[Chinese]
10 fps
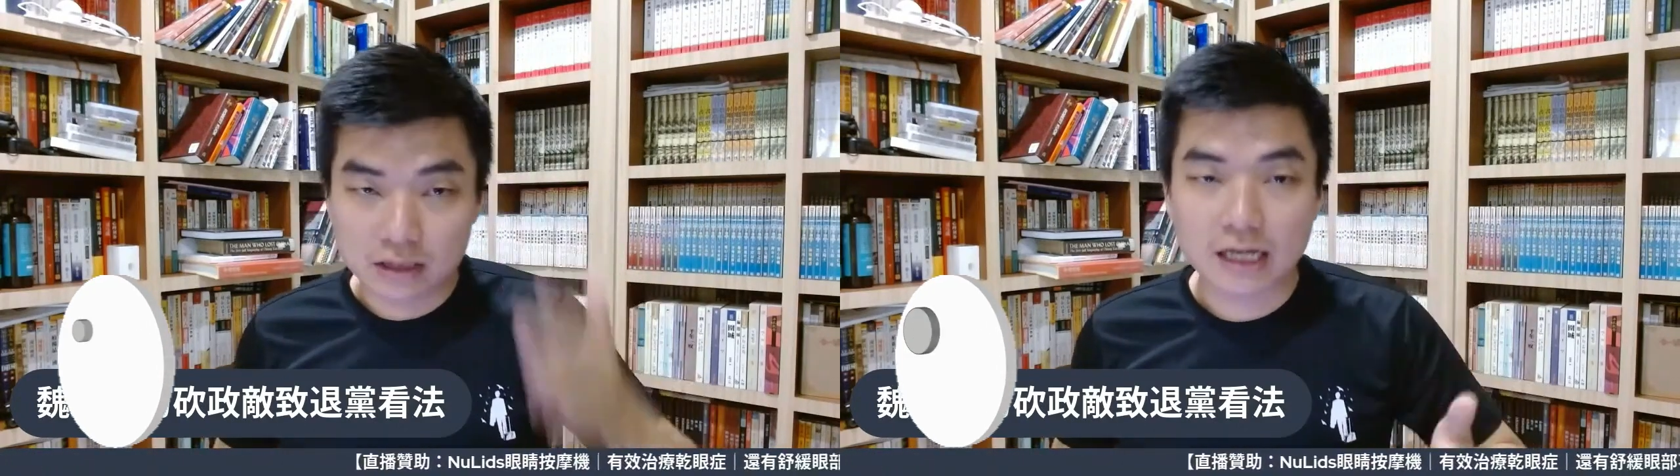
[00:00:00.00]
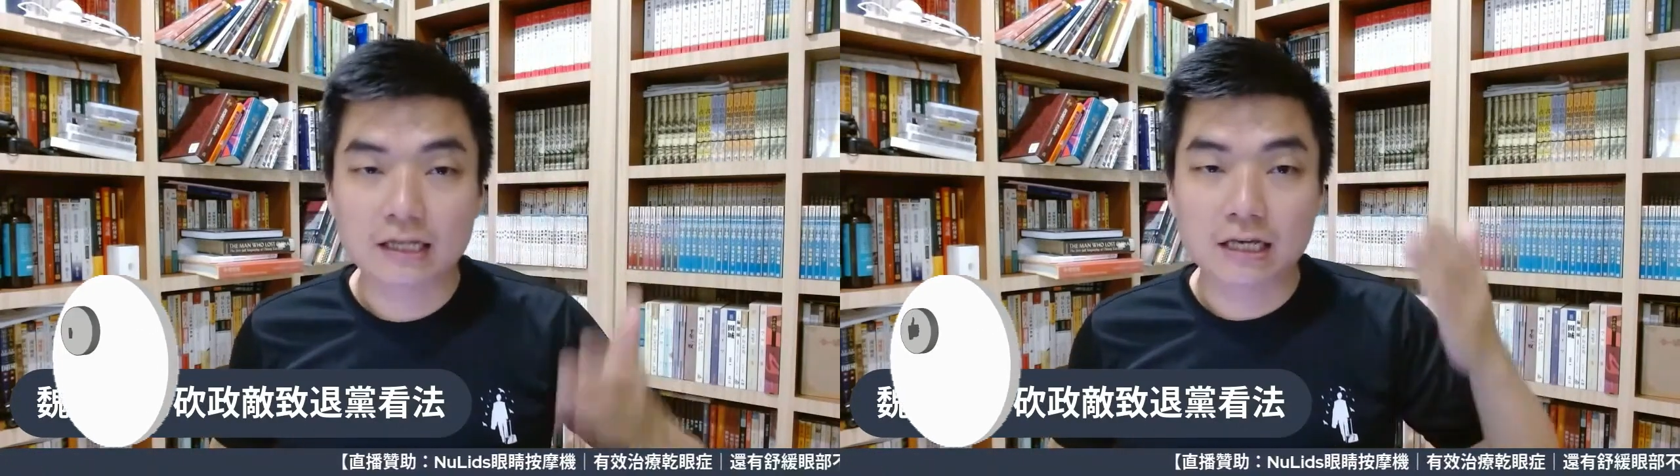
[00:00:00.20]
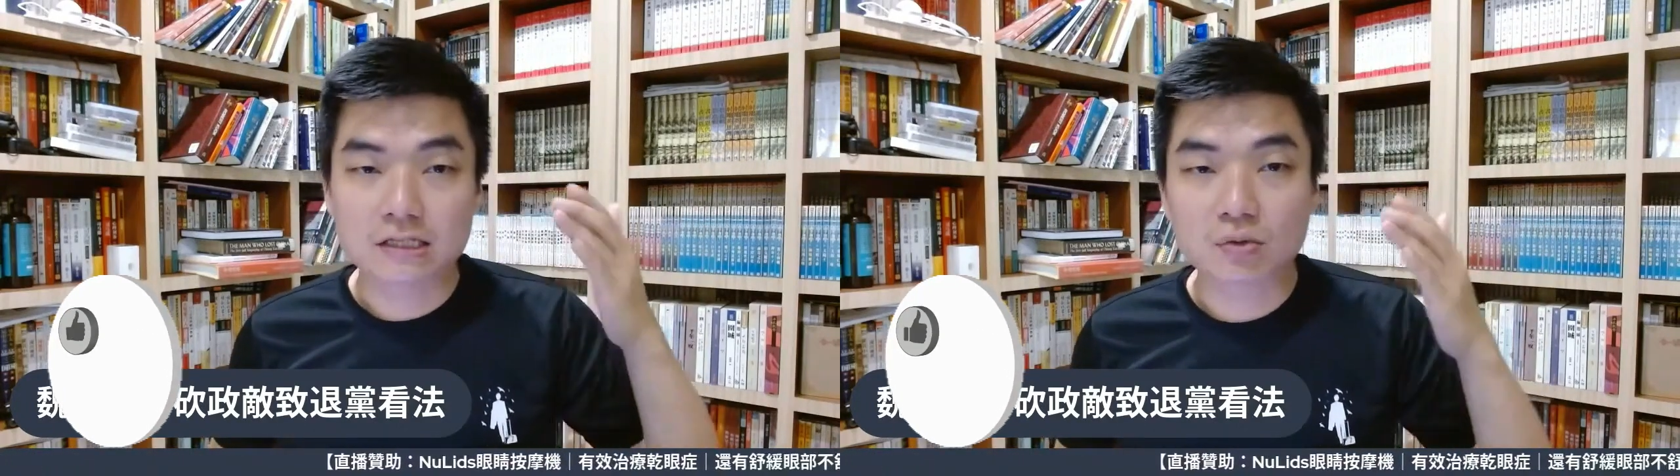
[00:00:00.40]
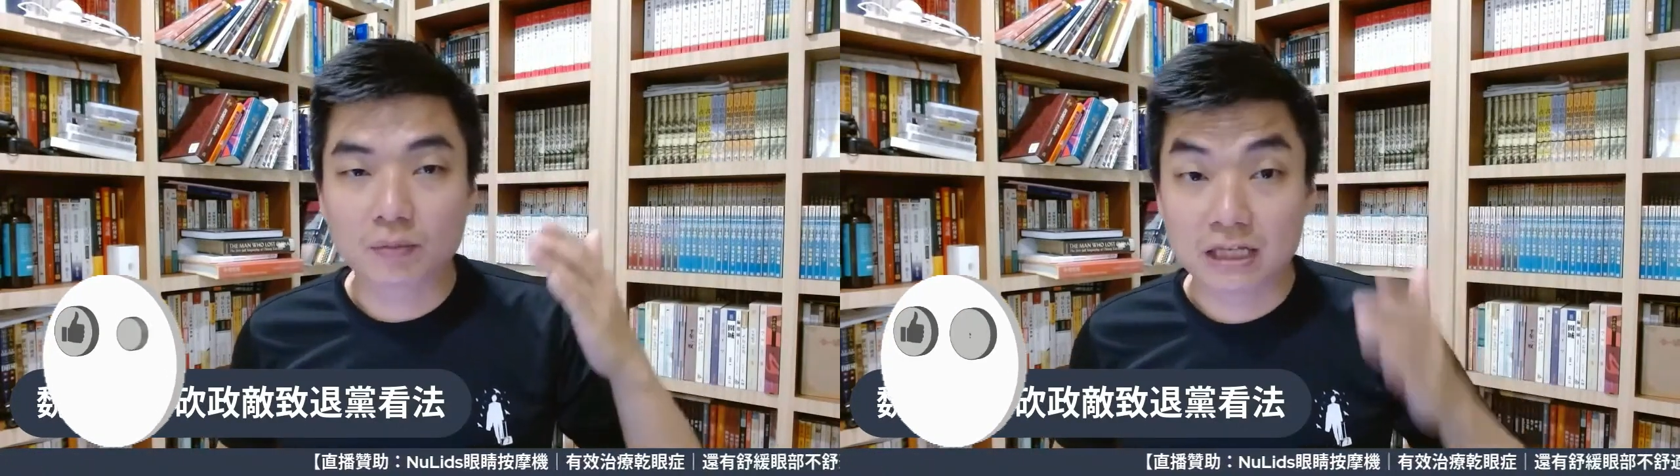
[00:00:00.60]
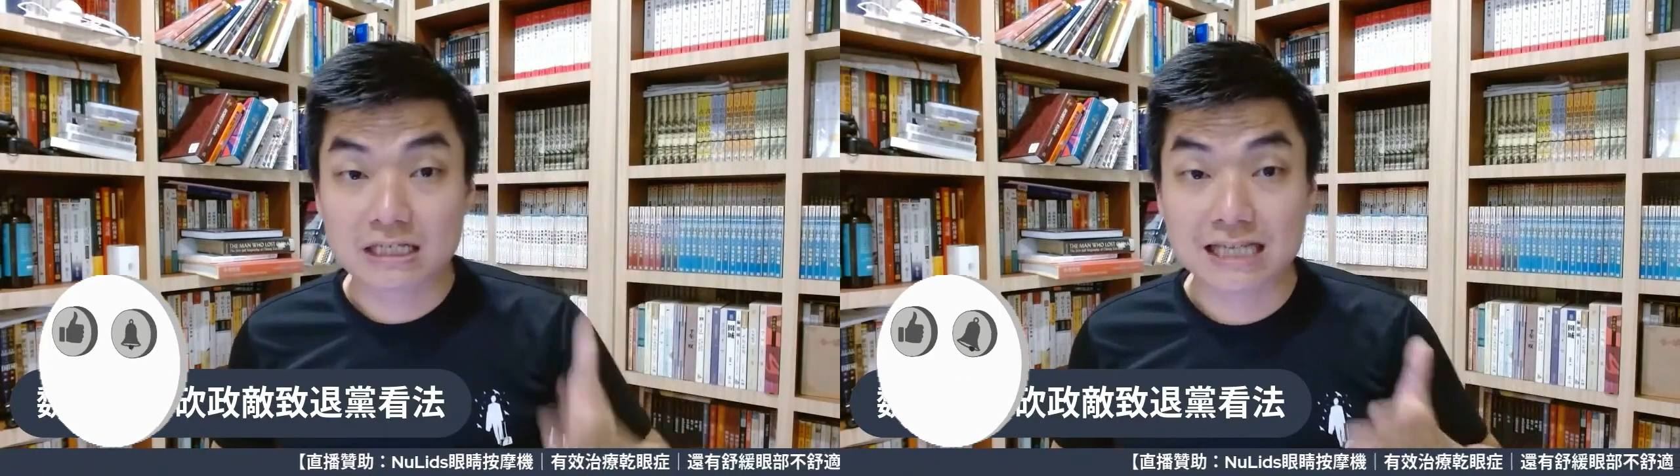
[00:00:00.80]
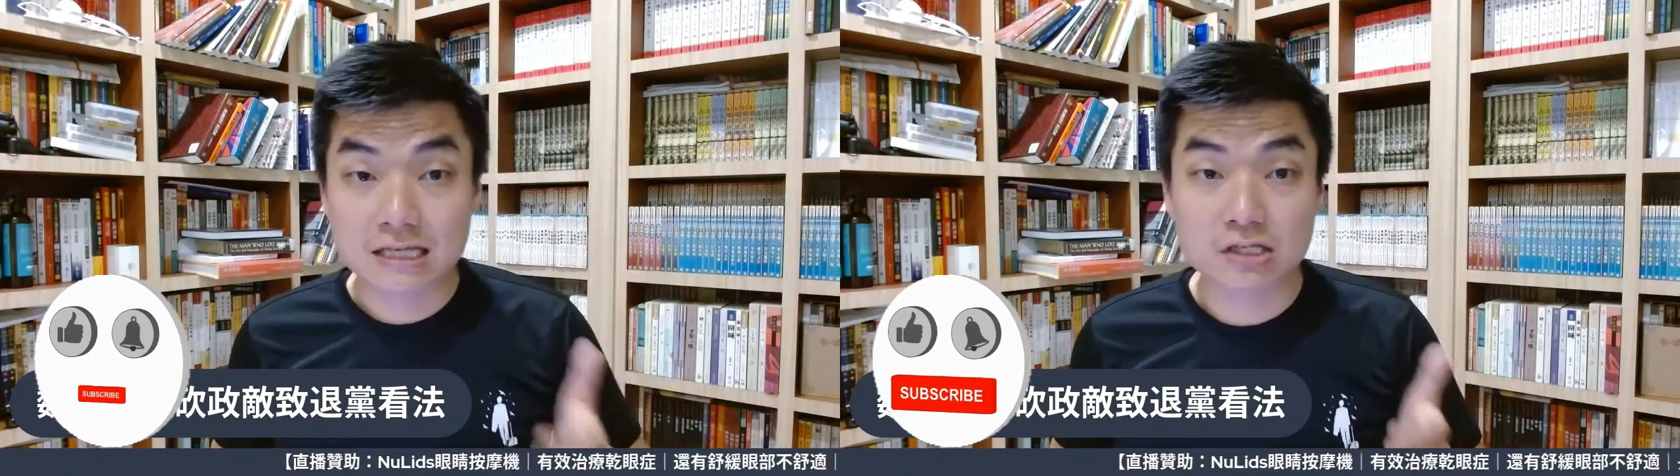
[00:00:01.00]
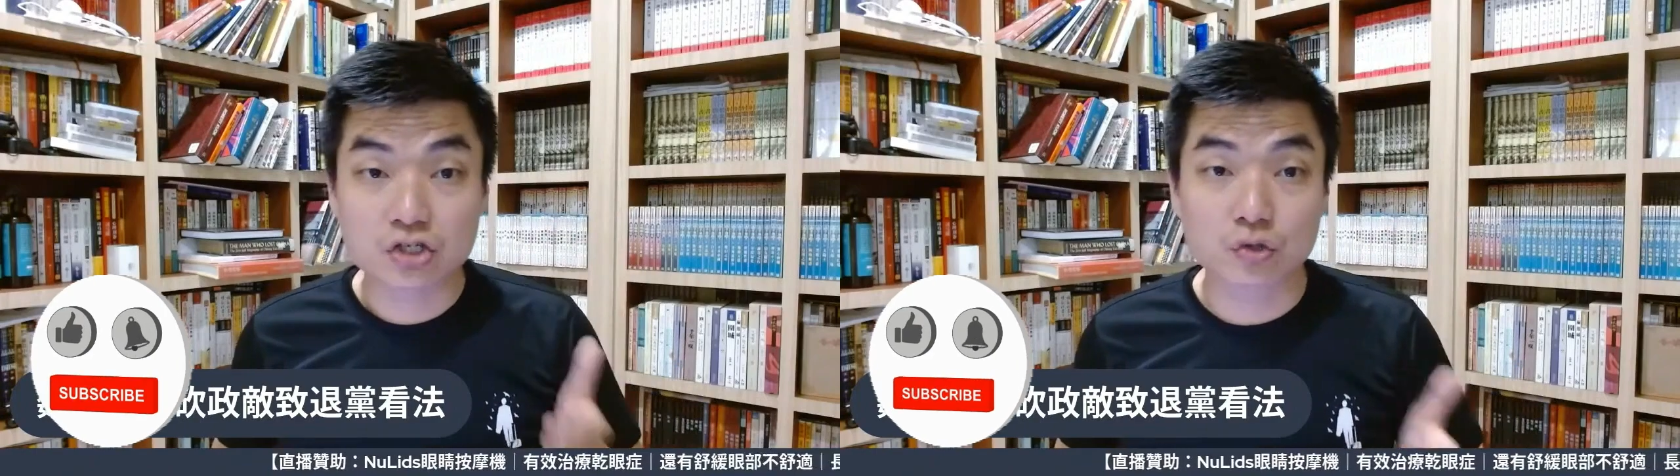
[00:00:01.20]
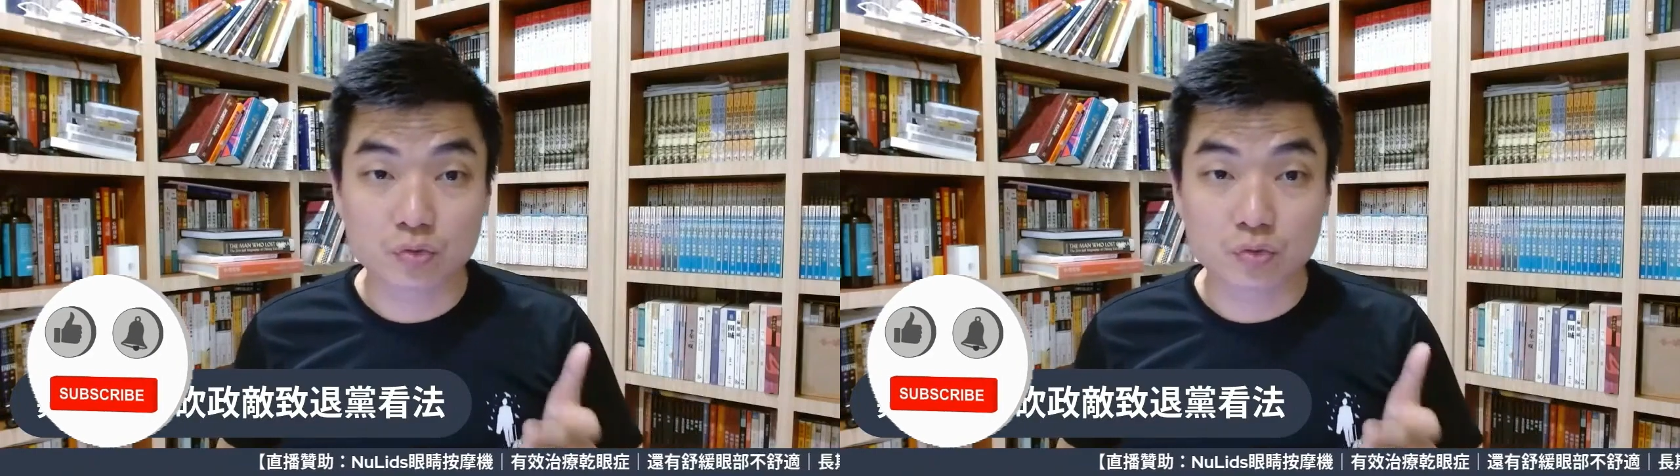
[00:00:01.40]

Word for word: 今天也是我们第三十